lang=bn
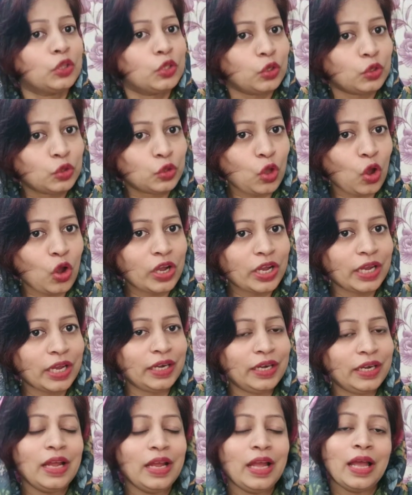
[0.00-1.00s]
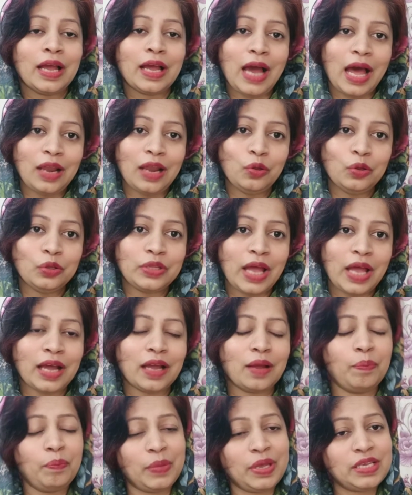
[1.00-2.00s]
তো ত্বকের কালো দাগ
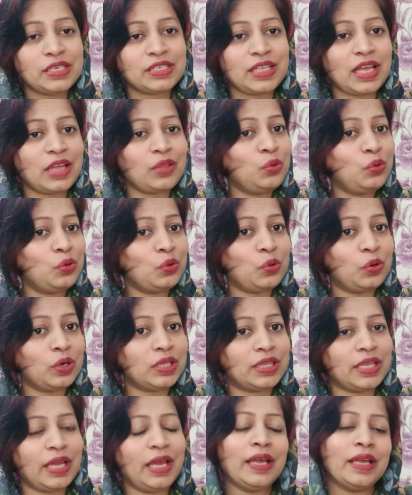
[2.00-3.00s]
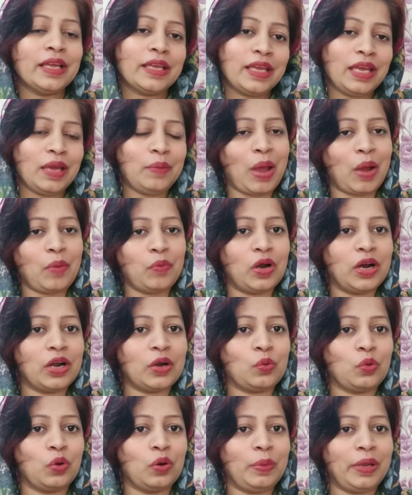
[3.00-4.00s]
মেস্তা দূর করতে কি
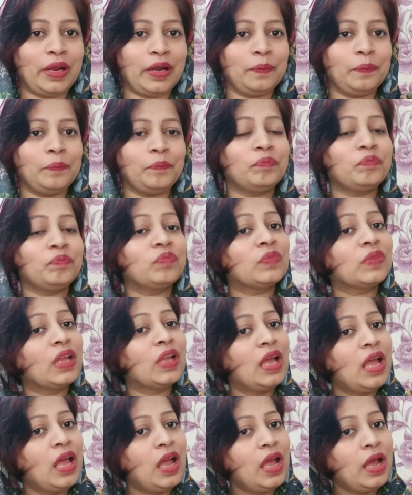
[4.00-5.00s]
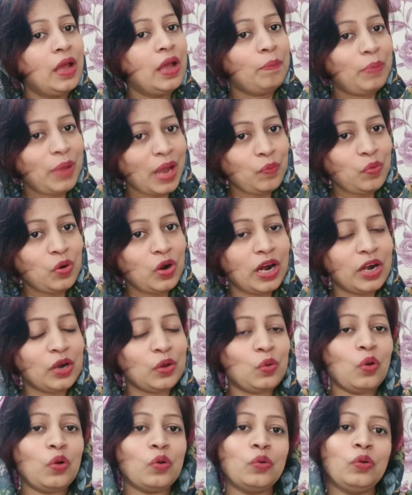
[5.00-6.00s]
ব্যবহার করবেন ব্যবহার
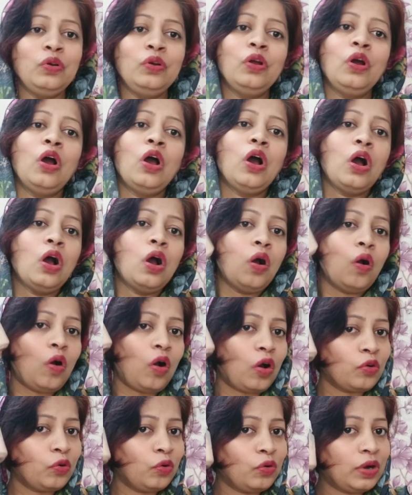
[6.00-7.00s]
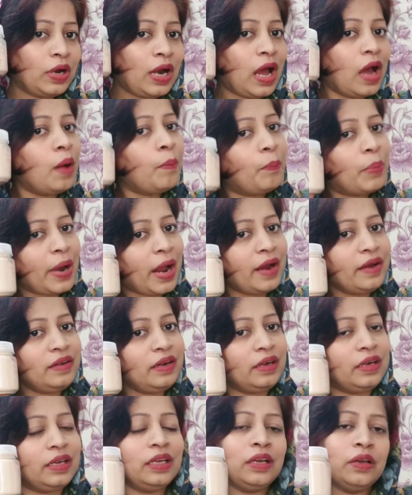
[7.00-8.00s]
করুন অনন্যা
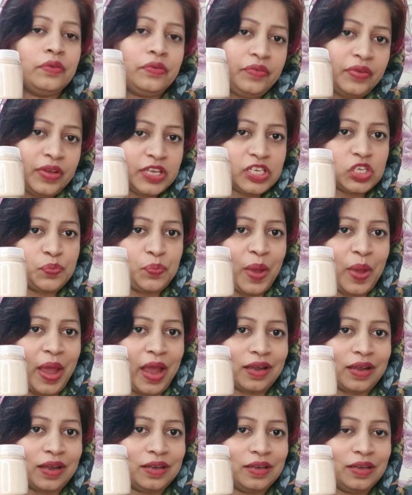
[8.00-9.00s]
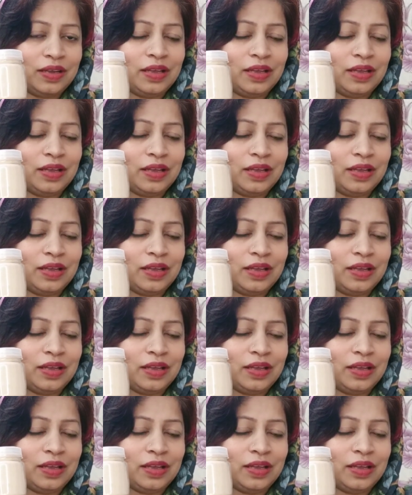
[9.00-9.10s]
ব্রাইটেনিং ফেস প্যাক